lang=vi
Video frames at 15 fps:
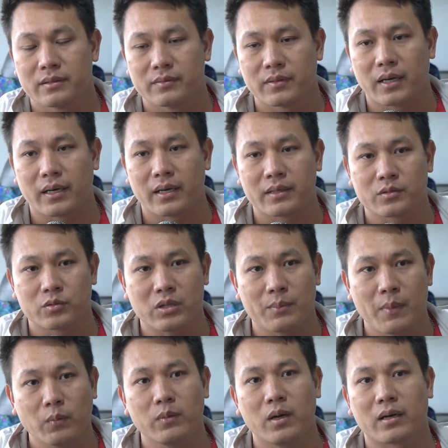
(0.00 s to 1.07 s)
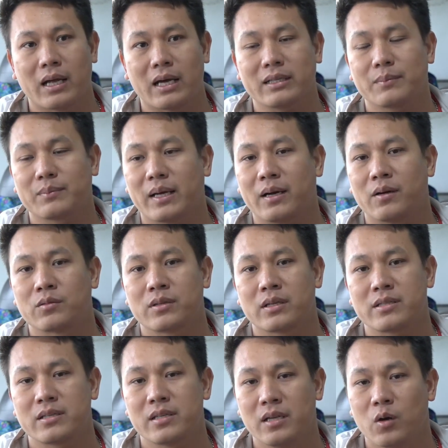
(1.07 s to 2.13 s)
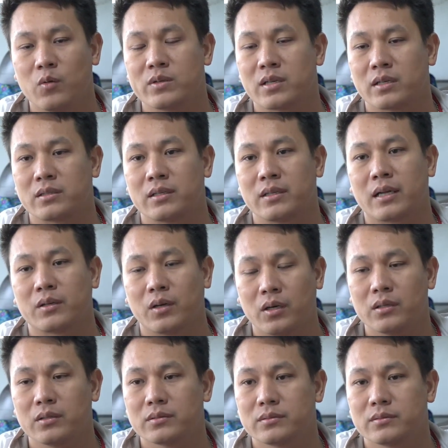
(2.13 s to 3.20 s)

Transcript: và chúng ta bốc được lá thăm nào chúng ta sẽ thi đấu bây giờ thời gian đó